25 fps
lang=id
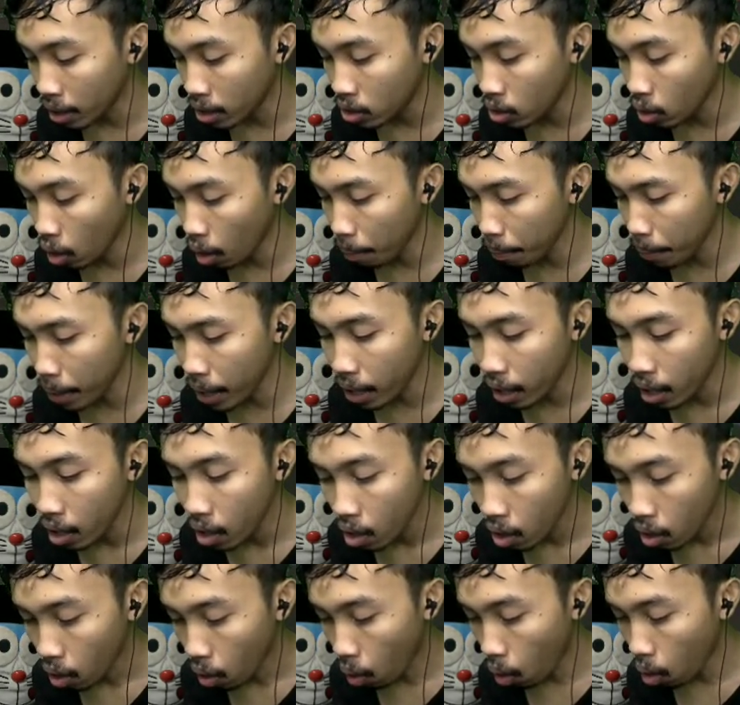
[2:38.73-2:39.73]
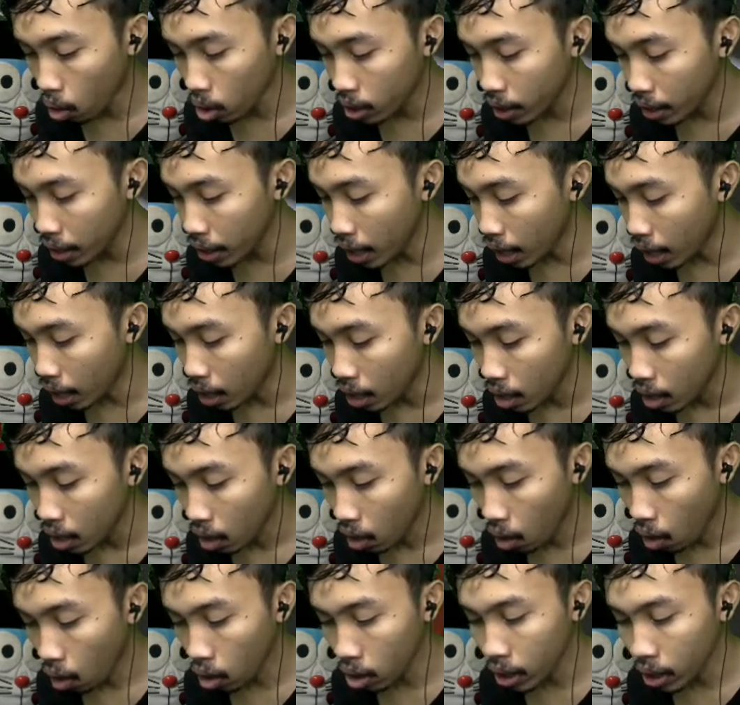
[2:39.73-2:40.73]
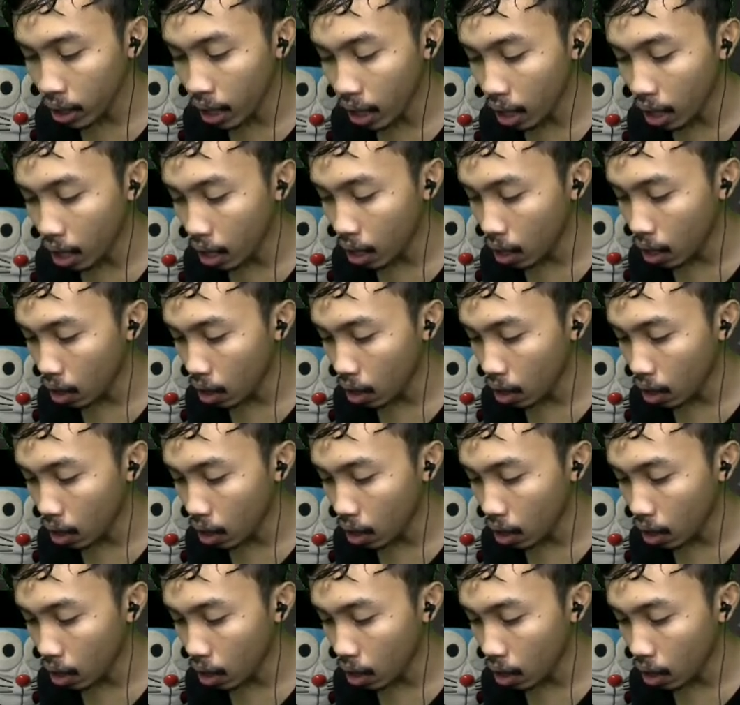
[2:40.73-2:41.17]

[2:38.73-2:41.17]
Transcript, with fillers: zombie. Oh tidak. Oh tidak.